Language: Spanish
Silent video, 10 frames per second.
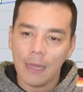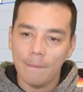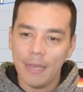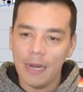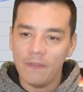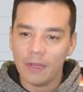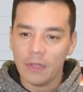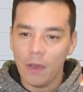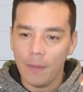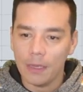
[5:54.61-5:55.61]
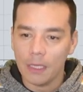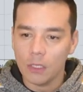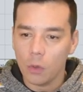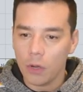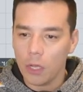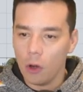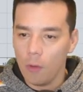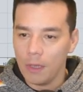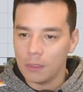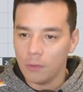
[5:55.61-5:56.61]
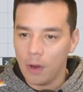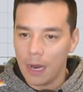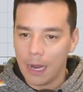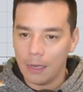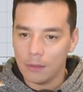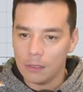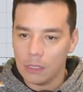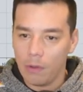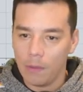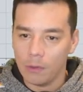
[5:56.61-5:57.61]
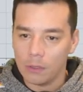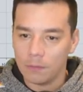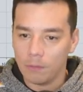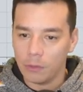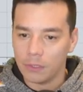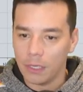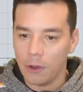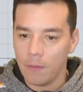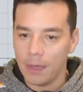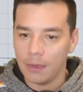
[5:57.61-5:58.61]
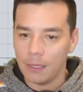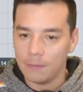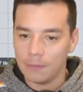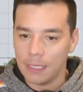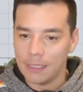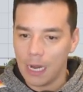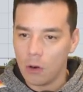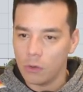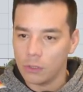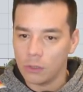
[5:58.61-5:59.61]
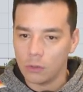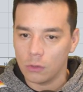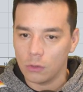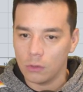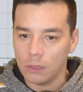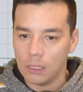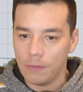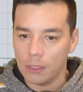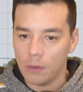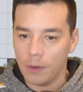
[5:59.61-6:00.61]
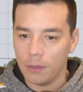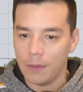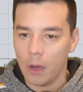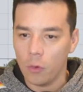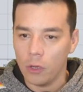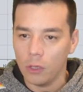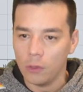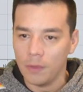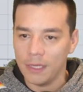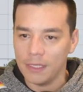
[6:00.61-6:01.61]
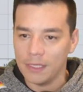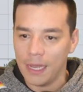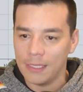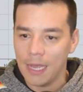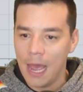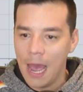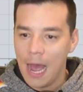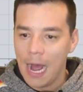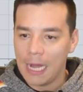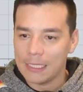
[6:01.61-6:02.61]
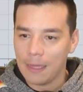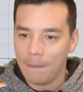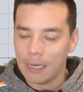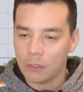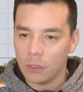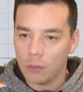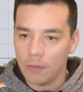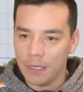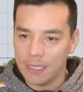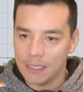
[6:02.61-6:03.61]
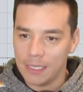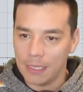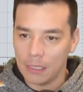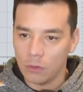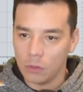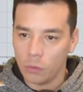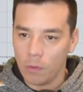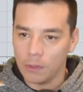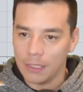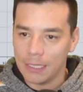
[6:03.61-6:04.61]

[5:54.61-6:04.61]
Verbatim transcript: También efectivamente surgió lo mismo acá, si vemos posteriormente, desde agosto, si más o menos de junio del 2016 hasta marzo del 2017. Entonces tuvimos